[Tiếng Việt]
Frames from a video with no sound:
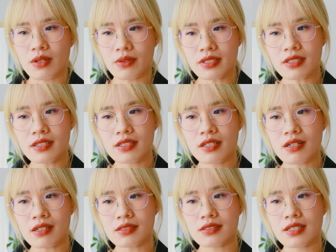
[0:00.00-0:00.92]
có những người
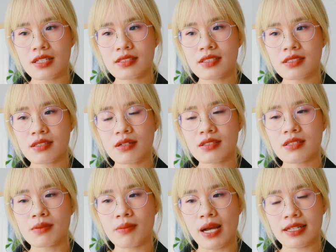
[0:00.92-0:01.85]
họ sẽ rất coi
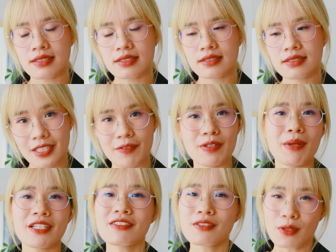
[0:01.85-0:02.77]
thường bạn tại vì
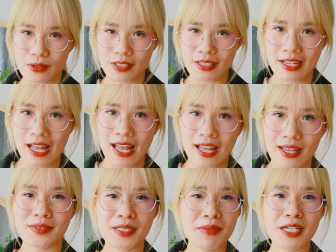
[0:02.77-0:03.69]
bạn chưa có gì cả
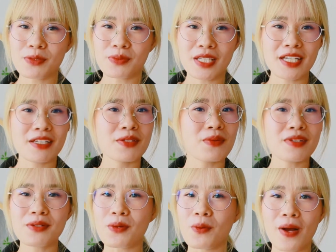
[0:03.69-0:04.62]
nhưng mà chúng ta nỗ
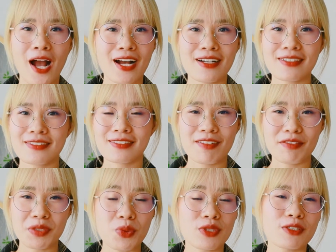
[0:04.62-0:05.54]
lực cố gắng
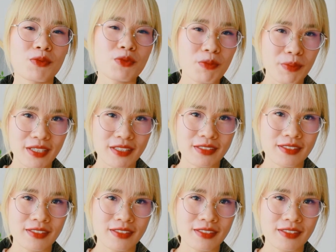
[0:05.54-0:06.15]
vì cuộc sống của mình